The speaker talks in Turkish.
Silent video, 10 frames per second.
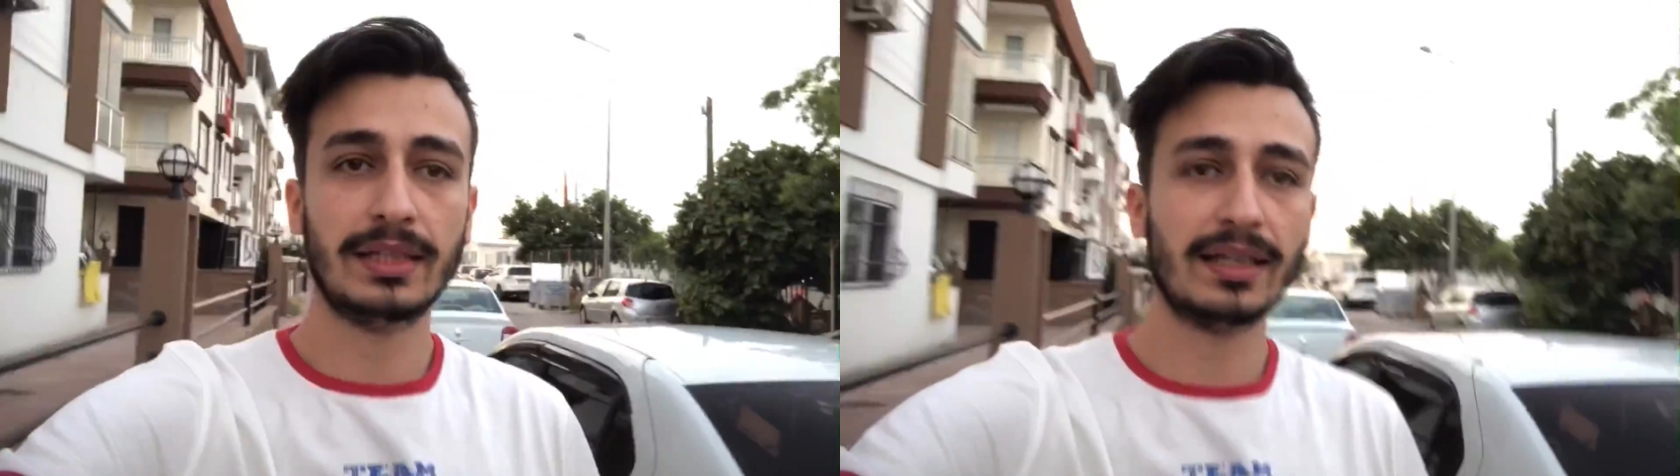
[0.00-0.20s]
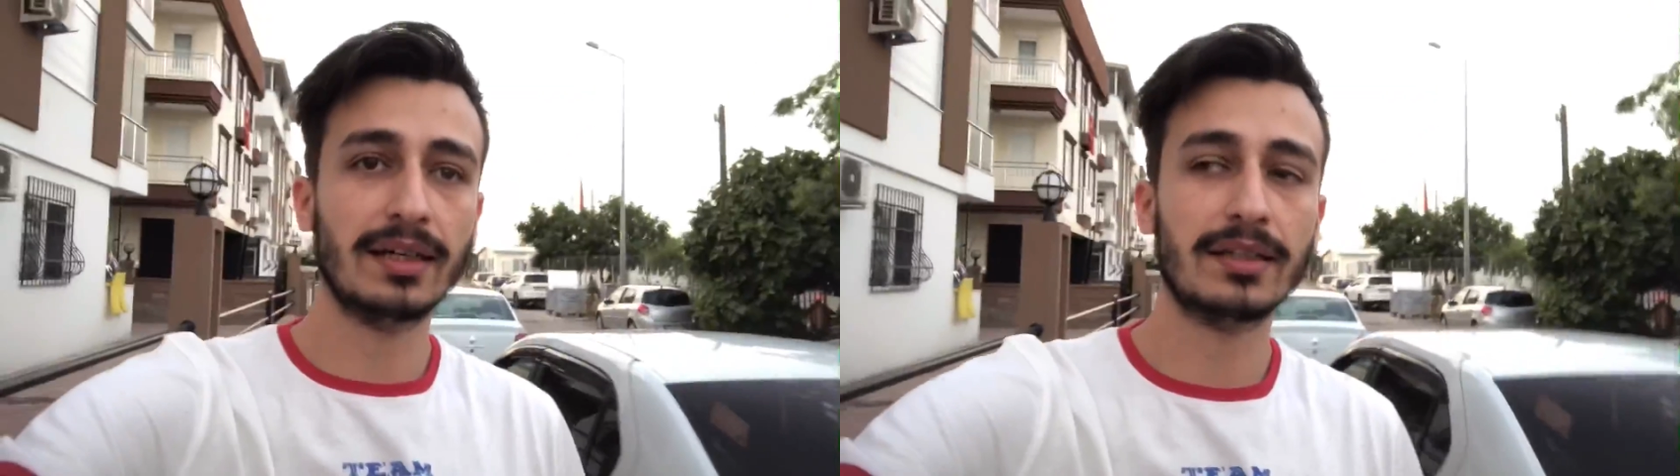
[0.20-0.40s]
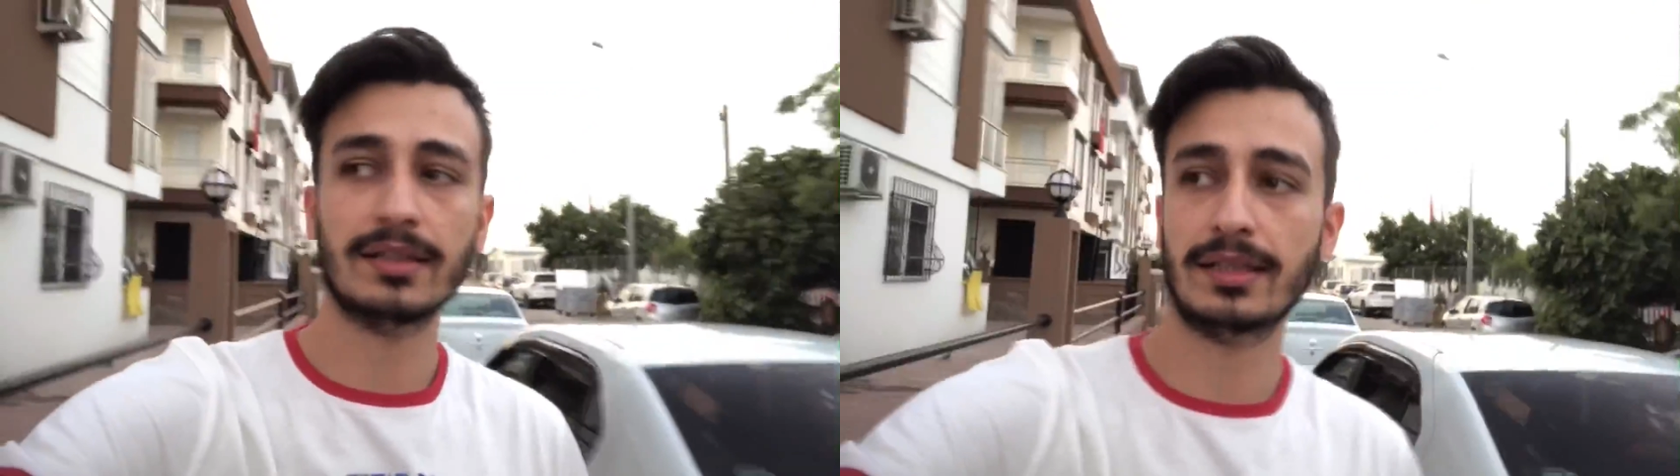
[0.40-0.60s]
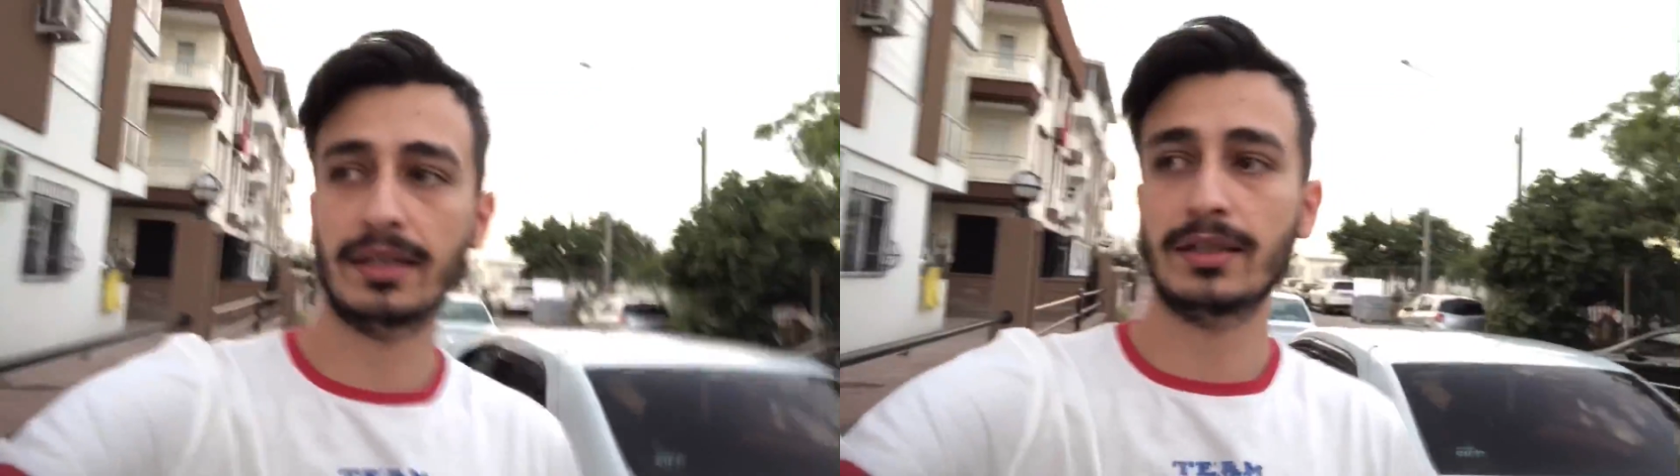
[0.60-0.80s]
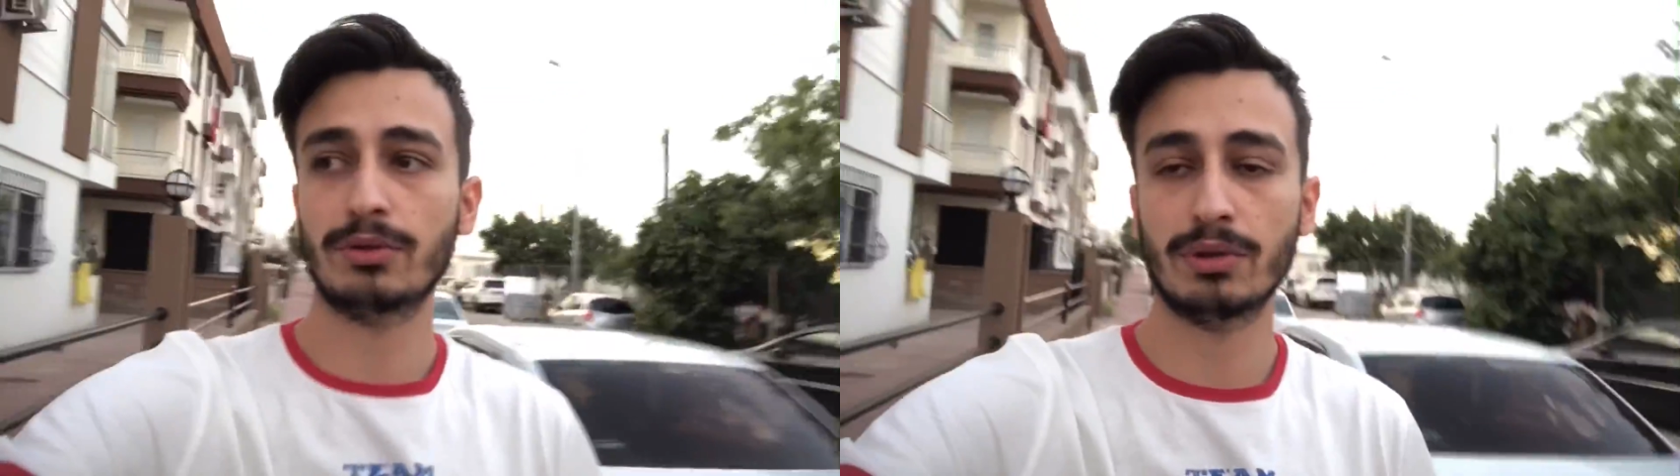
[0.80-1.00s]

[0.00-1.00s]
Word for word: Tekrardan sahnede